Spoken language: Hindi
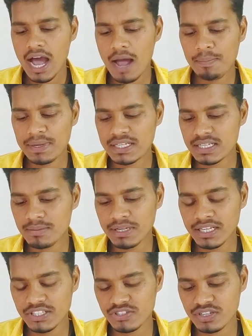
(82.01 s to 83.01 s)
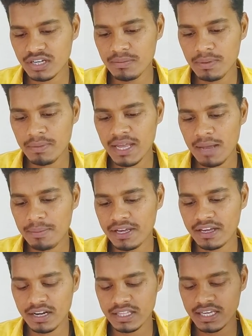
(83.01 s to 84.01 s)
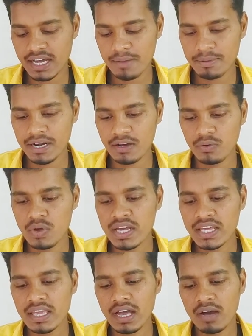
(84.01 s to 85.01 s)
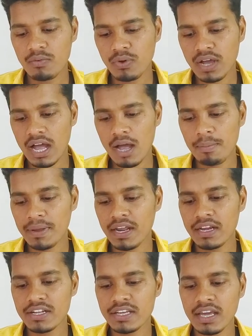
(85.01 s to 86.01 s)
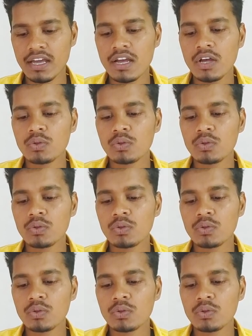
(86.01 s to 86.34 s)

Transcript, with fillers: आपके सामने स्क्रीन पर मैं यहाँ पे करके दिखा भी रहा हूँ कि हाँ वो कहाँ पर है ठीक है